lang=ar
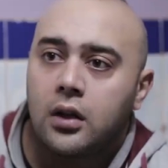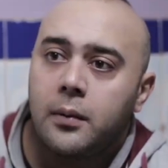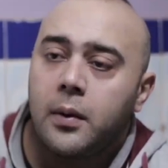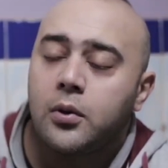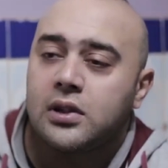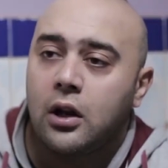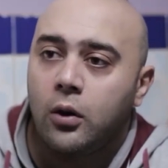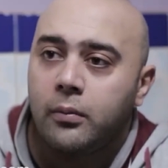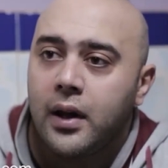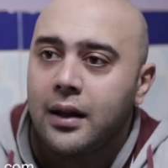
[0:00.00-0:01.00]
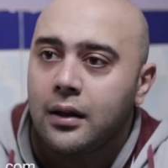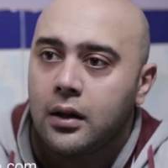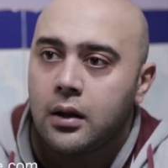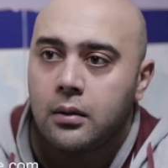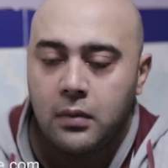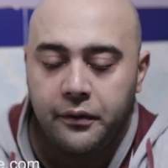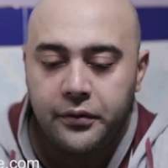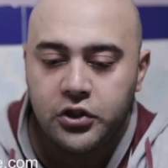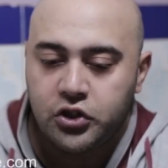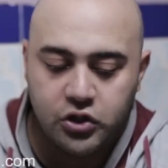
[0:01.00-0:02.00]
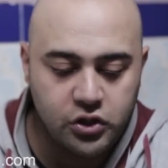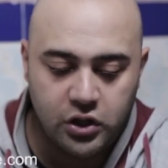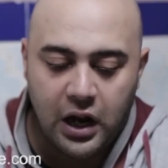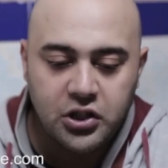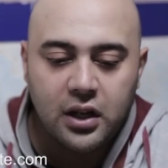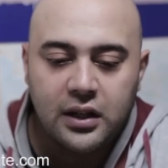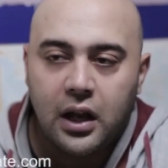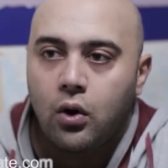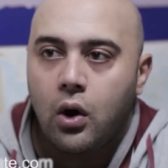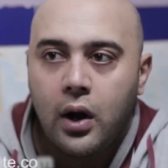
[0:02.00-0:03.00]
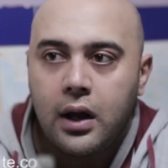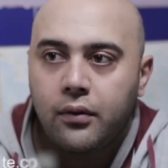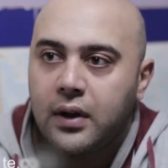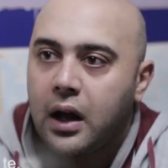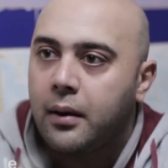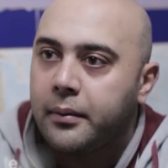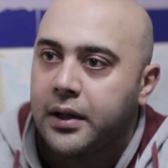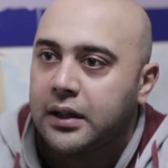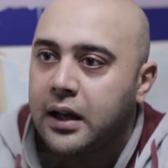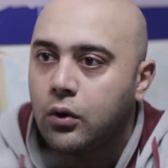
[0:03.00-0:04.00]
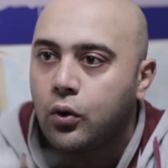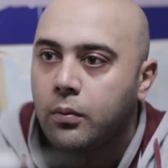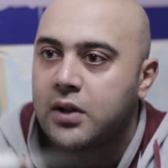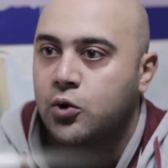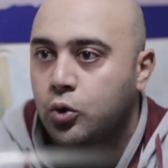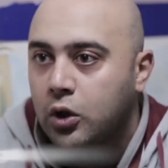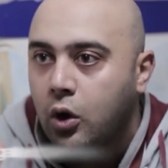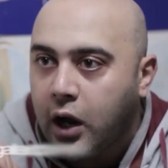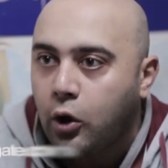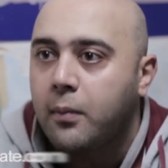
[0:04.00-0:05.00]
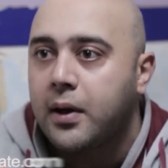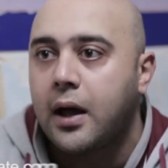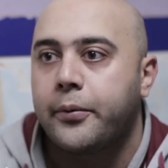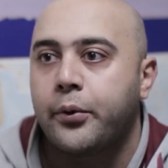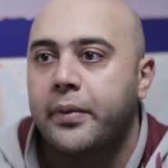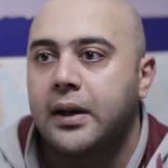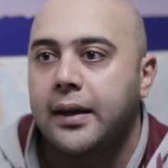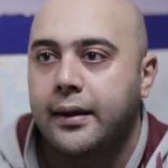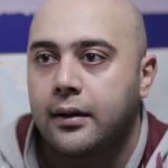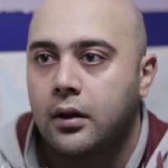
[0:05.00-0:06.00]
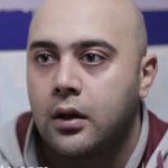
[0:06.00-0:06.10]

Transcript: طلع بيبص على العمال ما فيش 10 دقايق وهو واقف لقى مين جاي له مسعود اللي هو جاله قبلها بيوم بالليل